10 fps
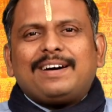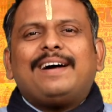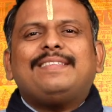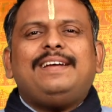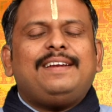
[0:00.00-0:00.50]

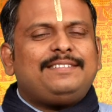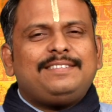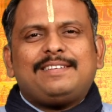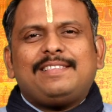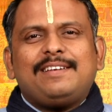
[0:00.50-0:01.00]
கார்த்திகை
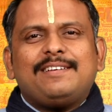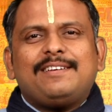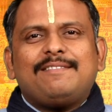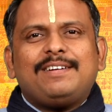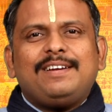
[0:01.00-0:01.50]
நட்சத்திரத்தில்
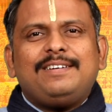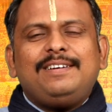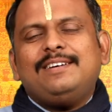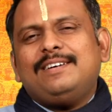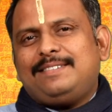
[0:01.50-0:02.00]

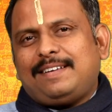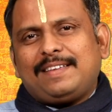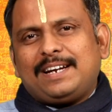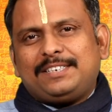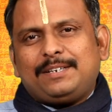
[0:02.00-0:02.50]
இருக்கிறவர்களுக்கு
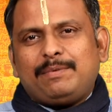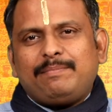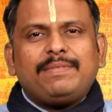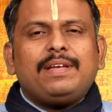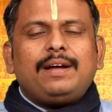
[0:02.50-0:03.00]
சந்திராஷ்டமம்
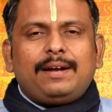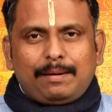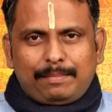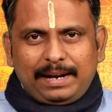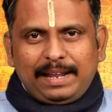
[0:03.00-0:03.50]

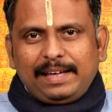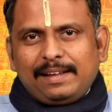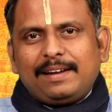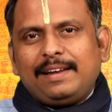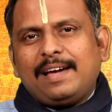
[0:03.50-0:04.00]
நம்ம
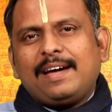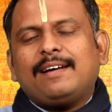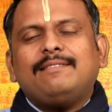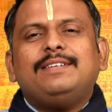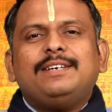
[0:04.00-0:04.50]
நேர்கள்
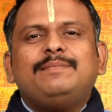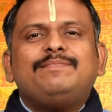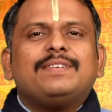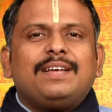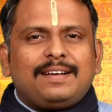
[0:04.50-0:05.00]
யாராவது
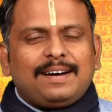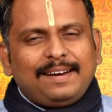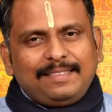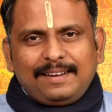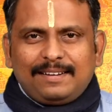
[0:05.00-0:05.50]

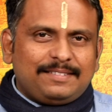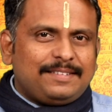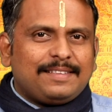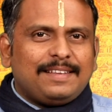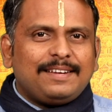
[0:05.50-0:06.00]
கார்த்திகை
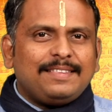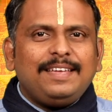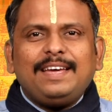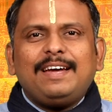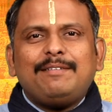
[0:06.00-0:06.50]
நட்சத்திரத்தில்
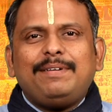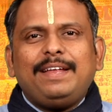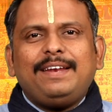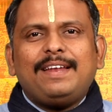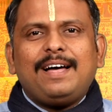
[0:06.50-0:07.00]
இருந்தீங்க
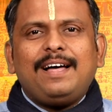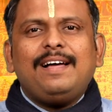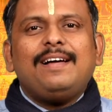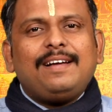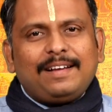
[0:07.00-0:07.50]
அப்படின்னா
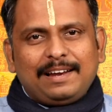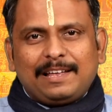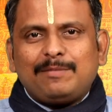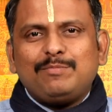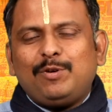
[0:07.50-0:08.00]

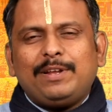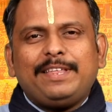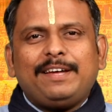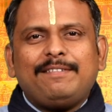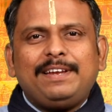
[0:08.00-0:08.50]
கலக்கம் கொள்ள
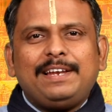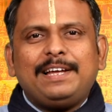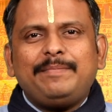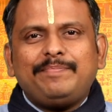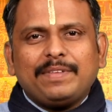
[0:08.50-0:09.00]
தேவையில்லை